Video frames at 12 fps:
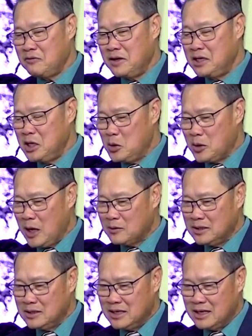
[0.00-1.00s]
phải nêu cao
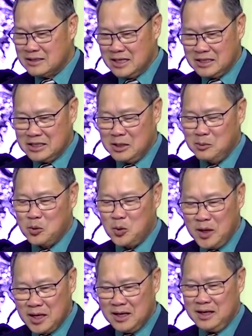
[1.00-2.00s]
tinh thần trách nhiệm
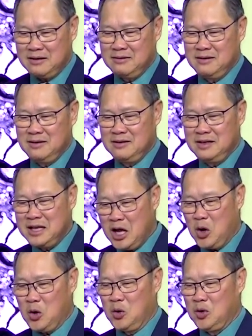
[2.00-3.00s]
quyết liệt đi
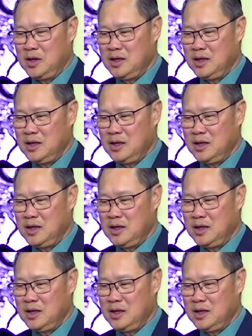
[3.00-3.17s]
đầu